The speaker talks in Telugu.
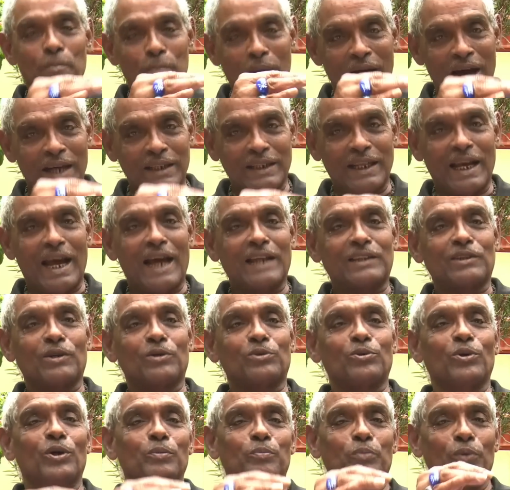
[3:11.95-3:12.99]

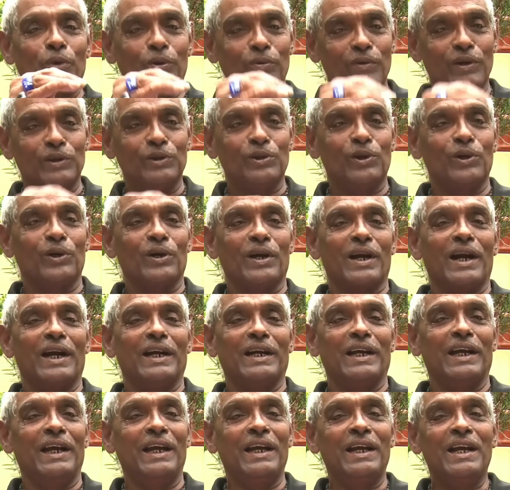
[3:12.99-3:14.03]
పాదయాత్రతోటి పులివెందులకు
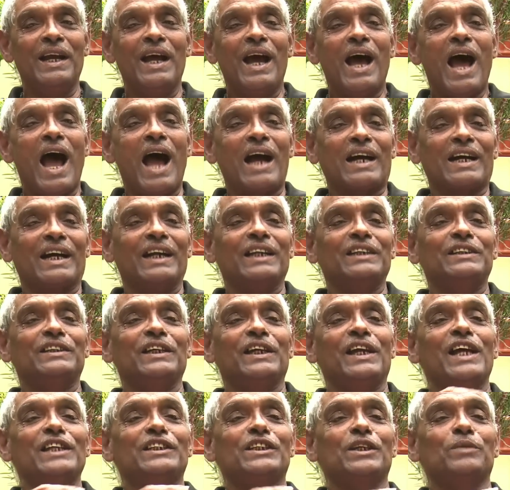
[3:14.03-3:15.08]
రండి అక్కడి నుంచి
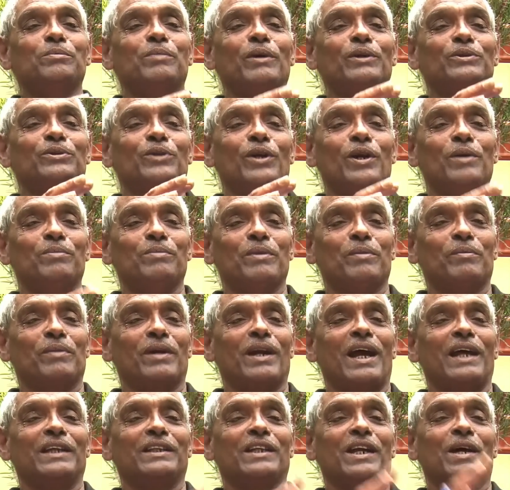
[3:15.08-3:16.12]
ఏసీ బస్సులో
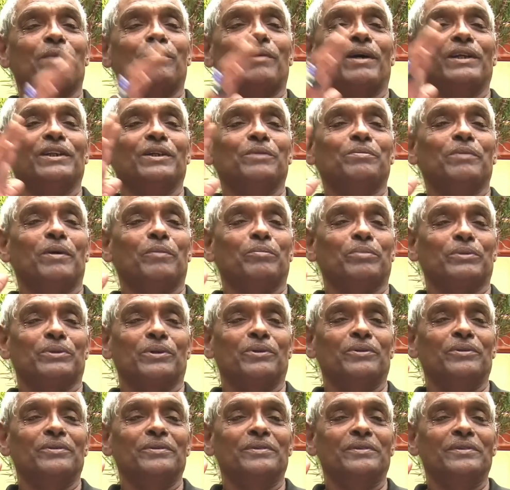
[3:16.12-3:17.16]
మిమ్మల్ని హైదరాబాద్కి పంపుతాం
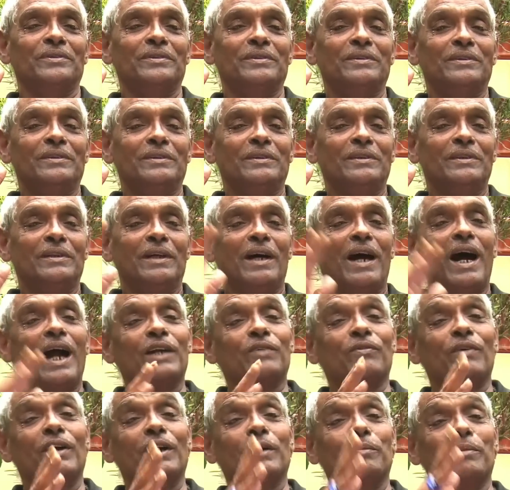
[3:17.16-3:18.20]

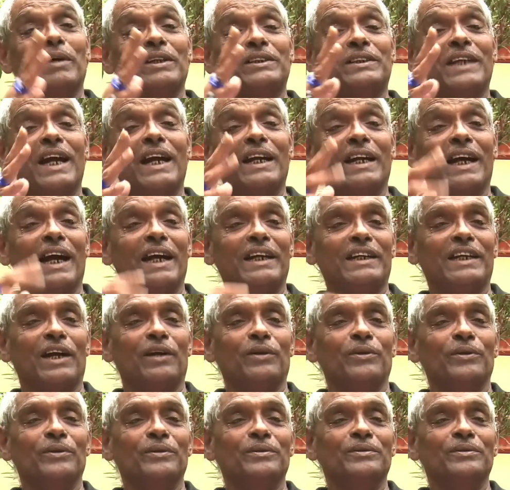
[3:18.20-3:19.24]
అటువంటి బస్టాండ్ కట్టాడు